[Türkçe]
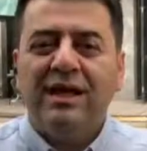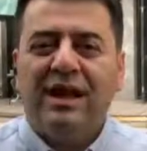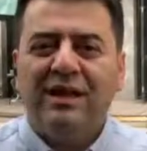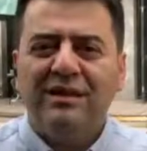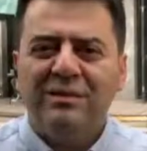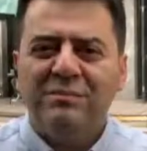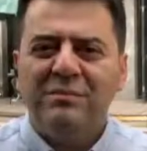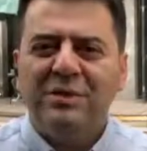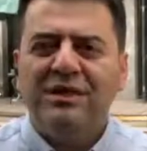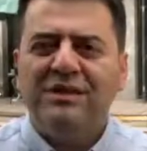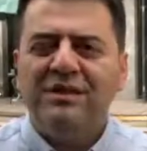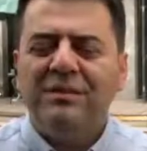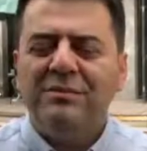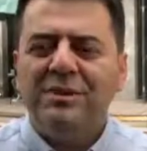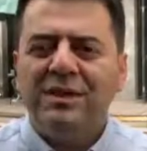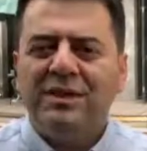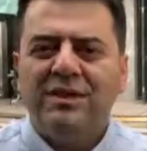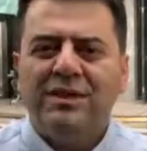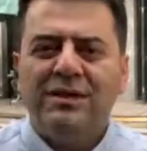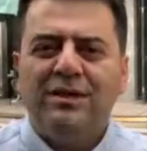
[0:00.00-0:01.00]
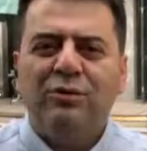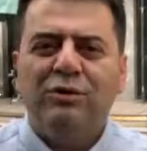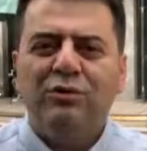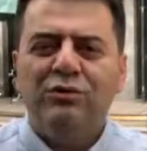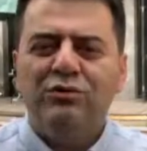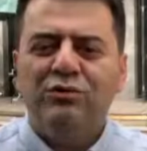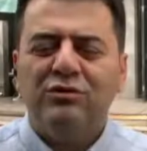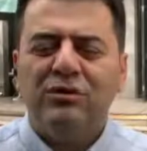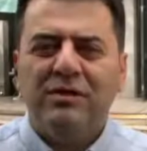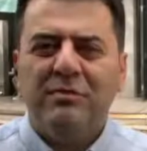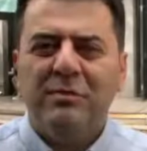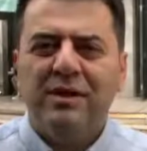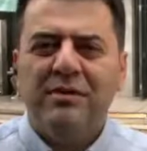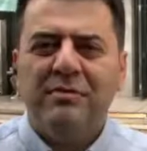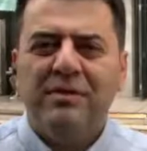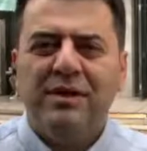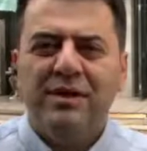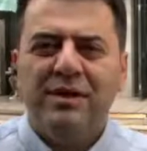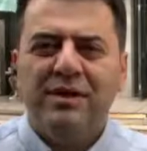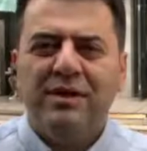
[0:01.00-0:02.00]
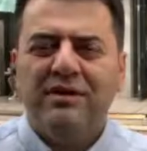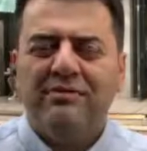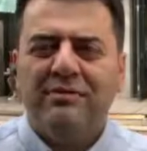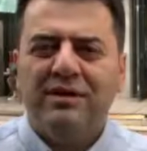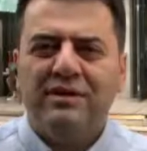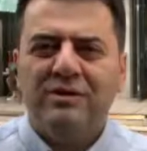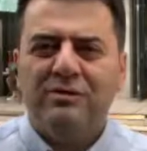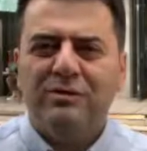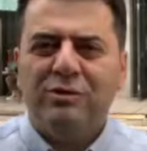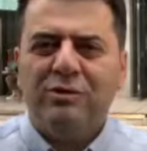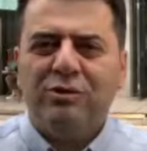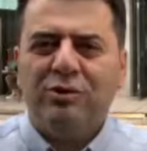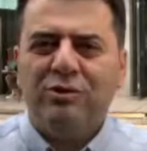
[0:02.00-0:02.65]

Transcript: salgın bitti mi e, konusu da eminim e, kafanda